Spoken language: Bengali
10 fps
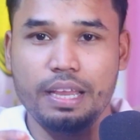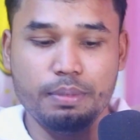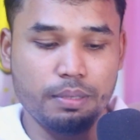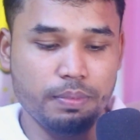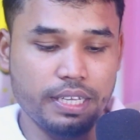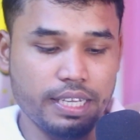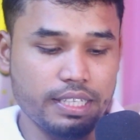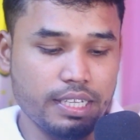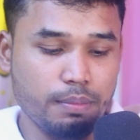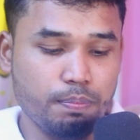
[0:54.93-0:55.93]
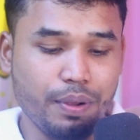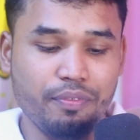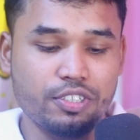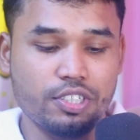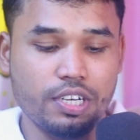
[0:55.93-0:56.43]
এবার আপনি এখান থেকে
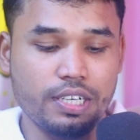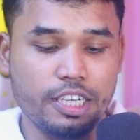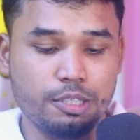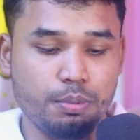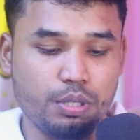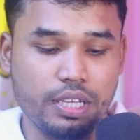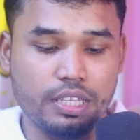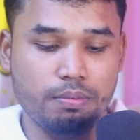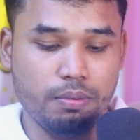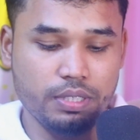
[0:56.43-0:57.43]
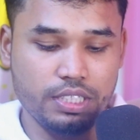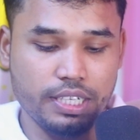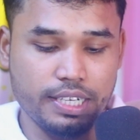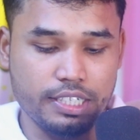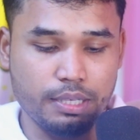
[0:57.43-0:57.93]
প্রফেশনাল ড্যাশবোর্ড দেখতে পাবেন
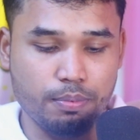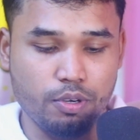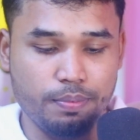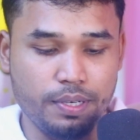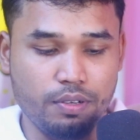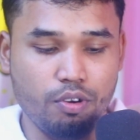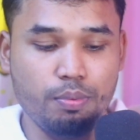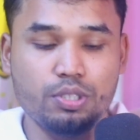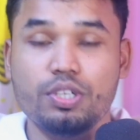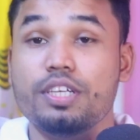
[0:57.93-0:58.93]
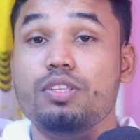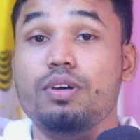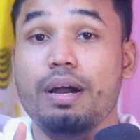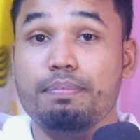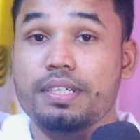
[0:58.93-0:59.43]
সেখানে ট্যাপ করবেন অবশ্যই
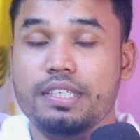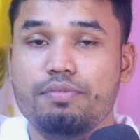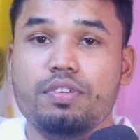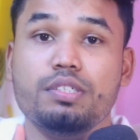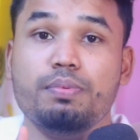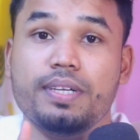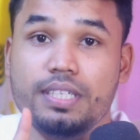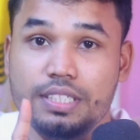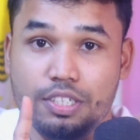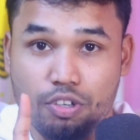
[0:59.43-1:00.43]
কিন্তু আপনাকে ফেসবুকের যে